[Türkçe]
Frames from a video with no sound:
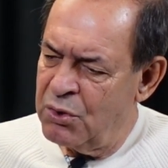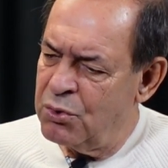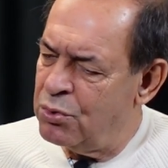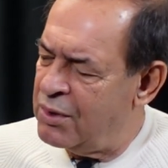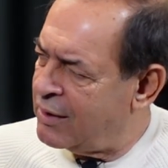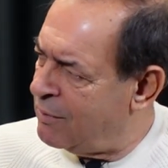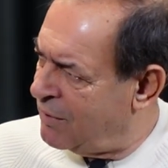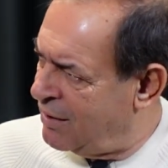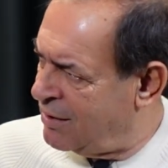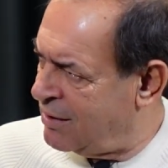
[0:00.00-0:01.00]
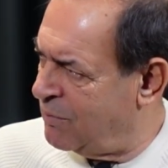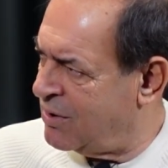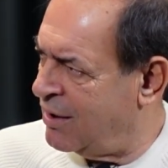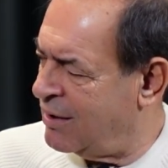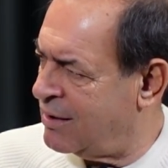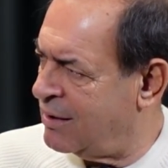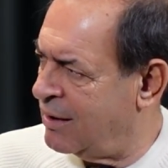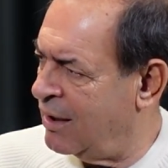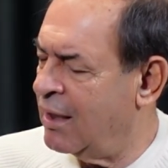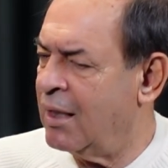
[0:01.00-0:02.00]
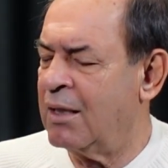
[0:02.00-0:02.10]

Sürekli bir değişim içerisinde.